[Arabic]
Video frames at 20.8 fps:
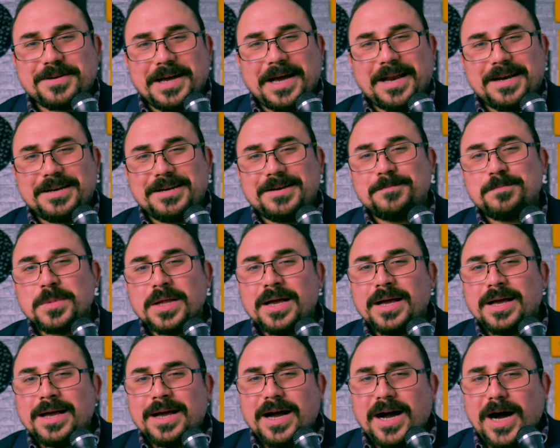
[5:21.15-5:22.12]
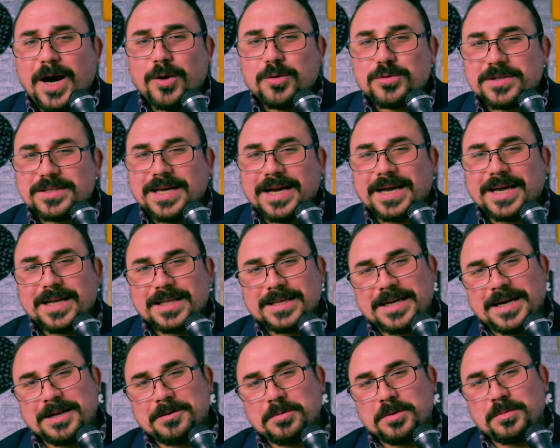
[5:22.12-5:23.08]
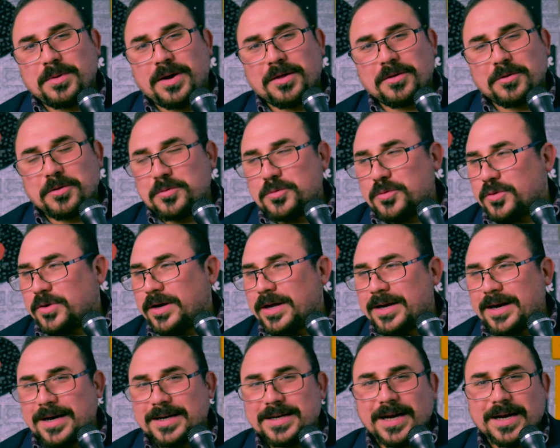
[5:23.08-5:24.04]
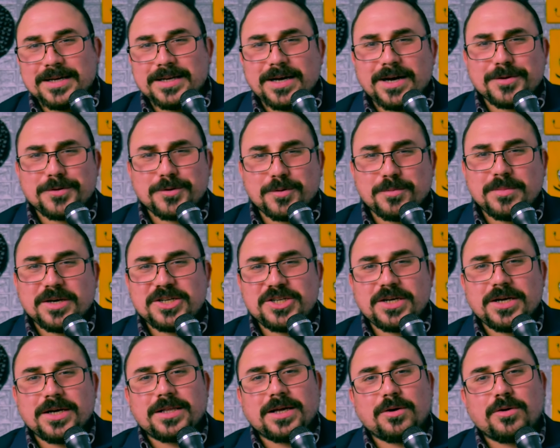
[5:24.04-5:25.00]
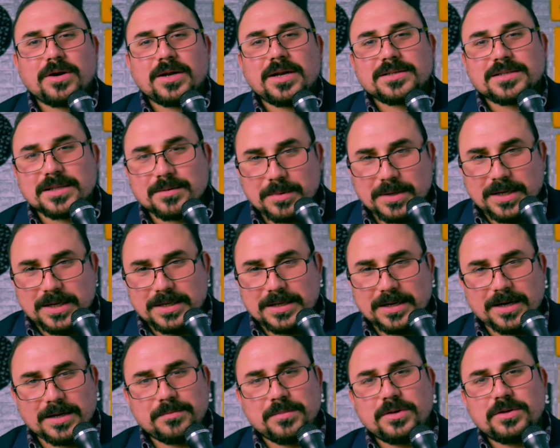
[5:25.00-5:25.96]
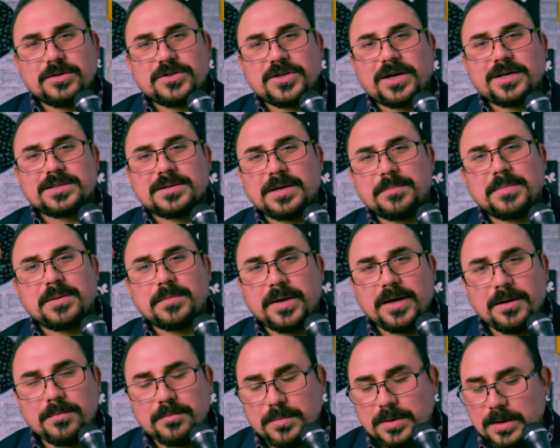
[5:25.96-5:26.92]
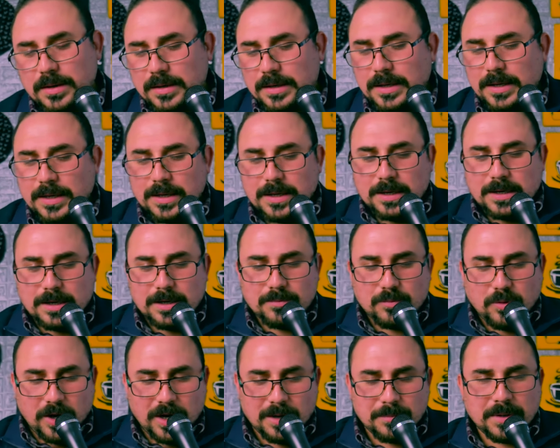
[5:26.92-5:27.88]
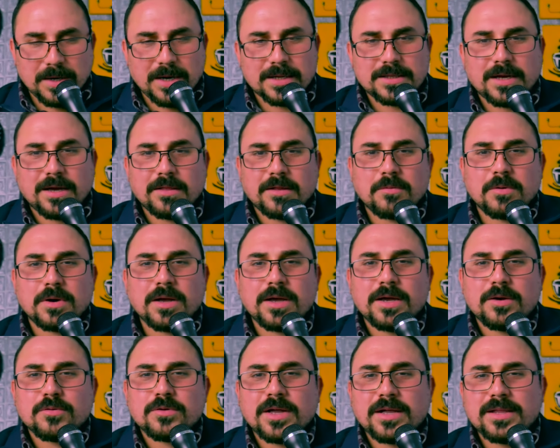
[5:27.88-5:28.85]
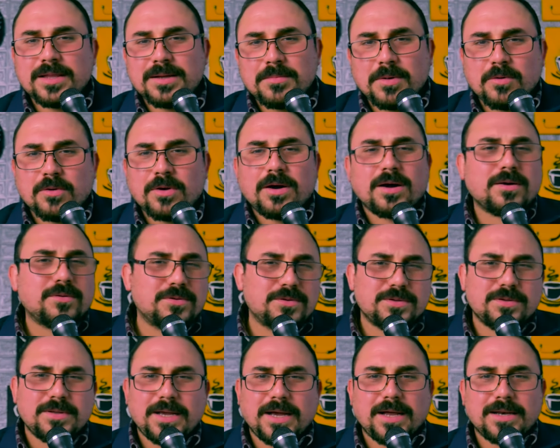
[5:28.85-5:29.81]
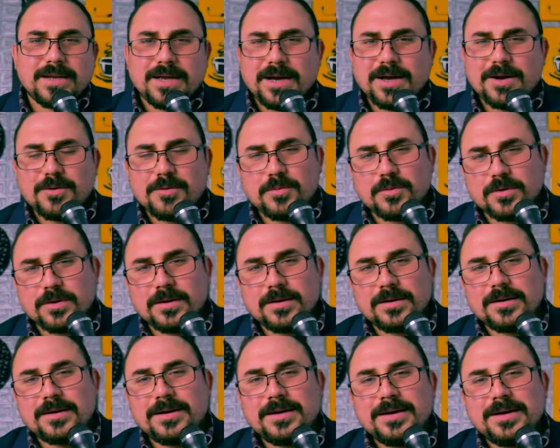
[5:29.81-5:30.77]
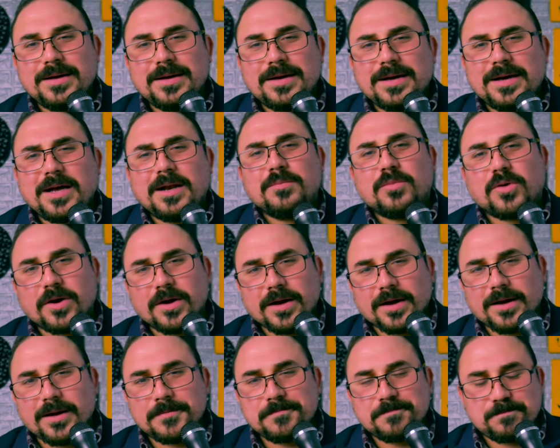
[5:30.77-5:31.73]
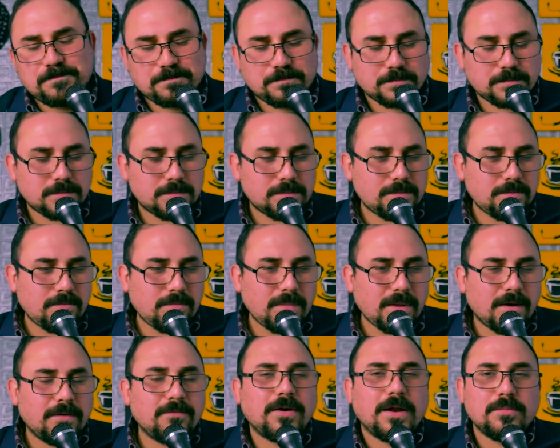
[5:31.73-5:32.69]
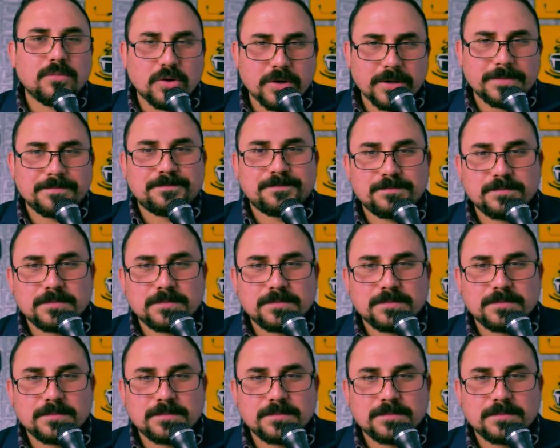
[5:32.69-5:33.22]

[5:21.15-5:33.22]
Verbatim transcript: فيعني حاول تتأكد يعني من بعض الأمور لأن أنا يعني يا دوب مشيتها وخلصت من عندها أنا من شخص أبد ما يحب المعاملات هذه الورقية وتقدم أوراق يعني هاي الأمور المرهقة فالمهم